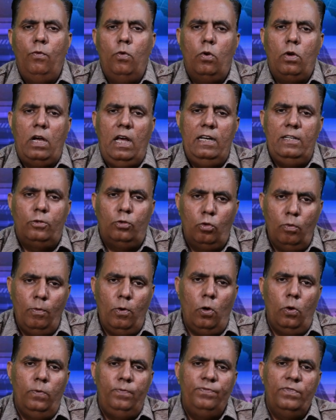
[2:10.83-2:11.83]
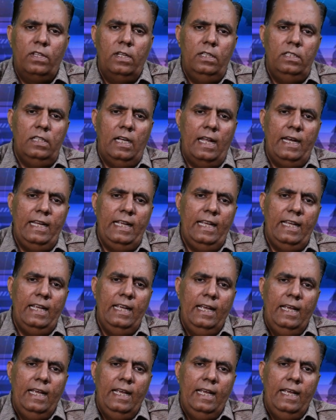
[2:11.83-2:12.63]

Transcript: वो कल सुबह यानी